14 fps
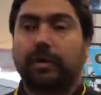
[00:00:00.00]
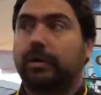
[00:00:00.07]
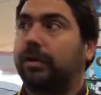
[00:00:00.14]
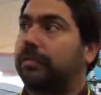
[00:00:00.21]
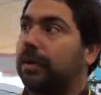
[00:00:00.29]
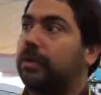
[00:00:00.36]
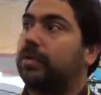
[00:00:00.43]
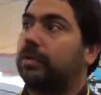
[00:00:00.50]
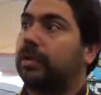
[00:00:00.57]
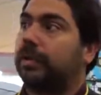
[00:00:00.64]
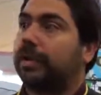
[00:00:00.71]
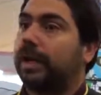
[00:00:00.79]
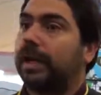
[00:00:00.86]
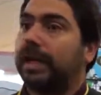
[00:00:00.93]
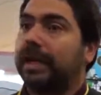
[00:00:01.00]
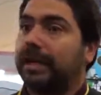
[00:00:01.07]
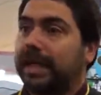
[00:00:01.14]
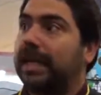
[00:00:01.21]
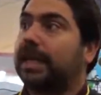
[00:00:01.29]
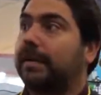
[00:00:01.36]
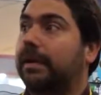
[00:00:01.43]
nuestros productos
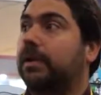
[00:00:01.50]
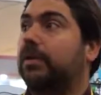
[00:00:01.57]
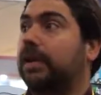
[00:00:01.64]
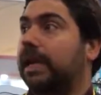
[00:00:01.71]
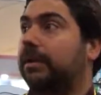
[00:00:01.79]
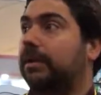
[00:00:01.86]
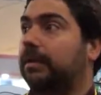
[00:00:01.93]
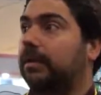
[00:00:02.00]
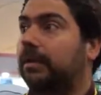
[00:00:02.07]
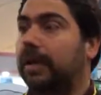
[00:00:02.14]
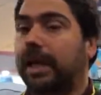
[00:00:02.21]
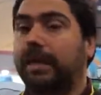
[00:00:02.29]
tienen que ver con eso, ¿no?